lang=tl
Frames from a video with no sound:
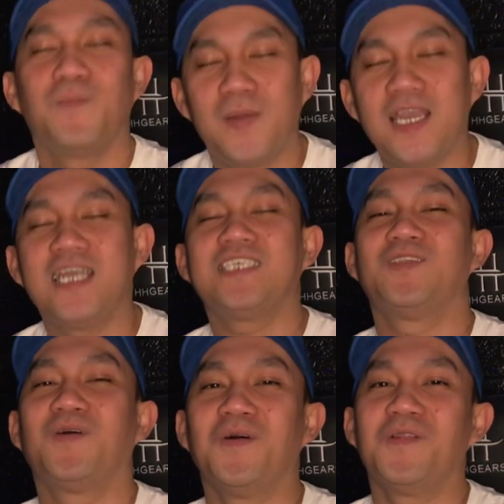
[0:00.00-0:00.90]
Please
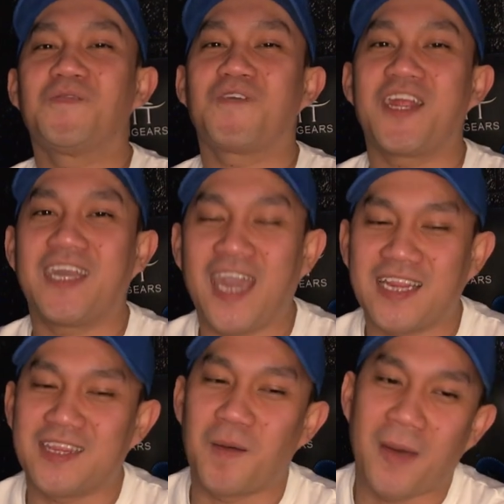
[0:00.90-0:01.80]
don't
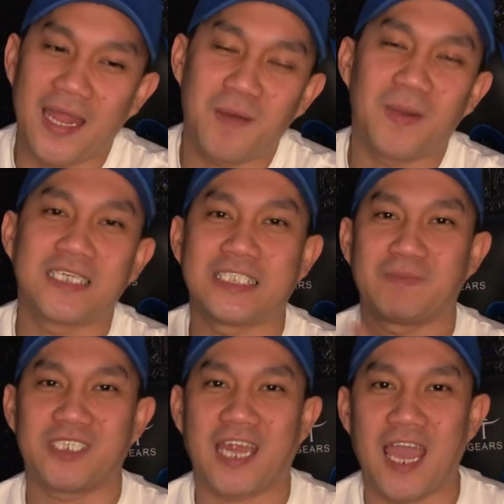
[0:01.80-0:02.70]
forget naman na
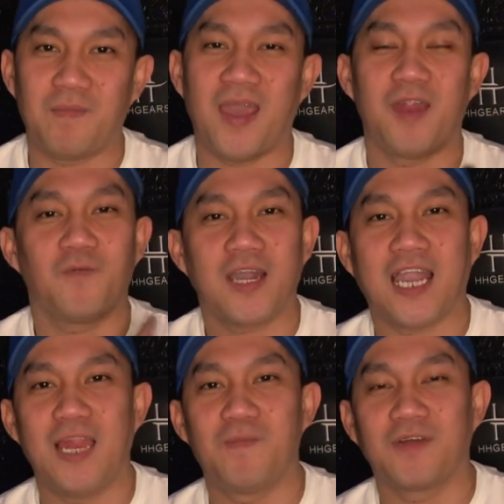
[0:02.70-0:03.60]
mag-subscribe and huwag
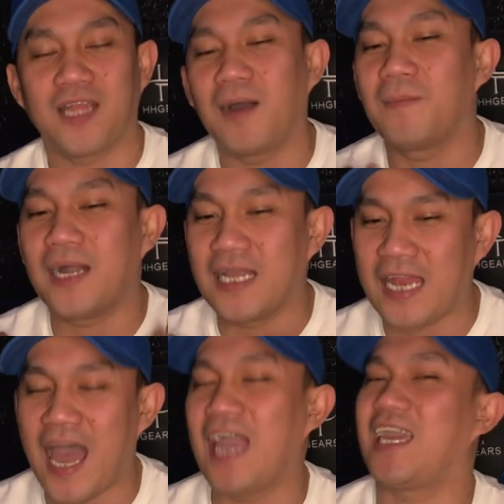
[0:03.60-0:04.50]
kalimutang
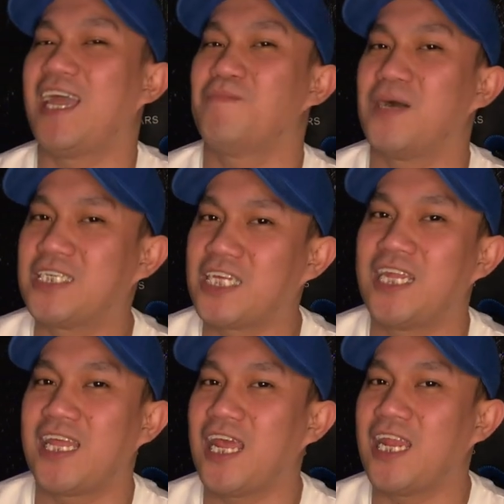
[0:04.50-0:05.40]
mag-like and mag-share
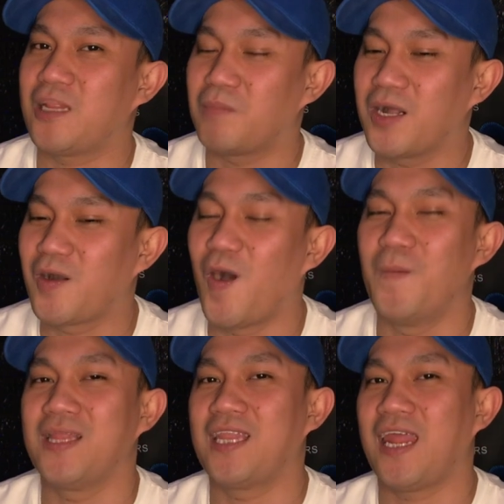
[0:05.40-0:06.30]
na rin at
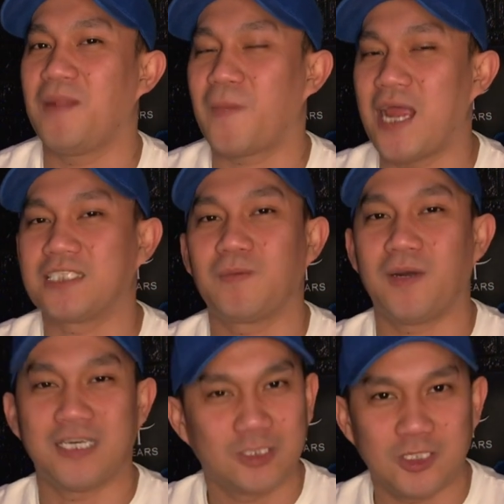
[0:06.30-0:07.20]
mag-comment na rin para sa
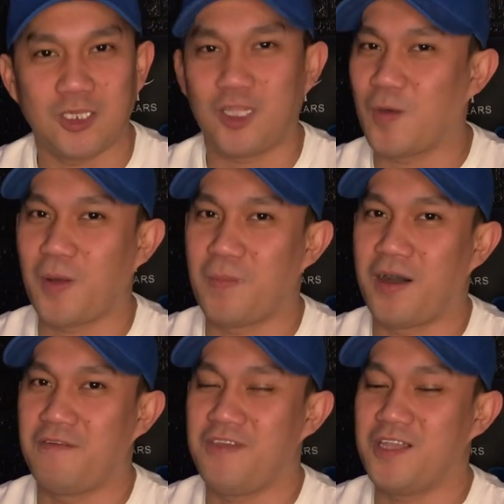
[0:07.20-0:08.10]
mga susunod ko pa
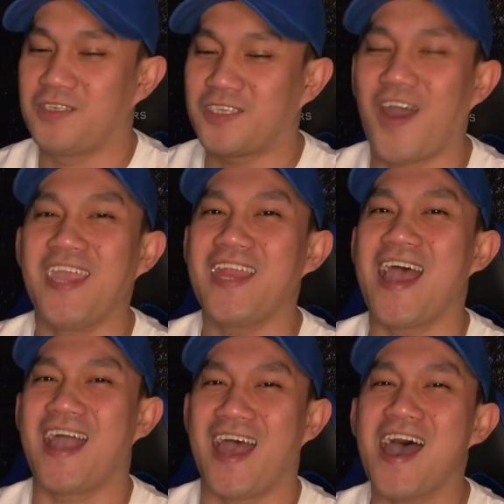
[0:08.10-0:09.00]
mga video. So ayun
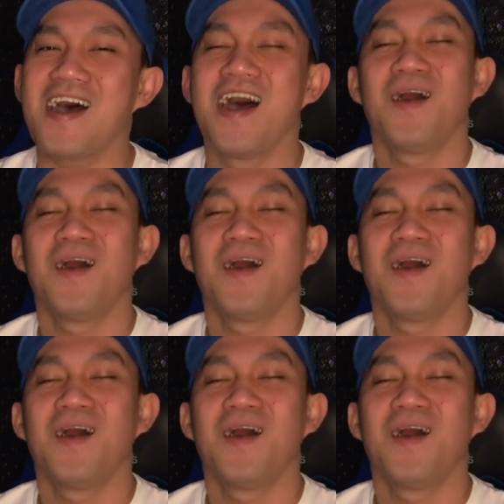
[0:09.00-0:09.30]
na nga!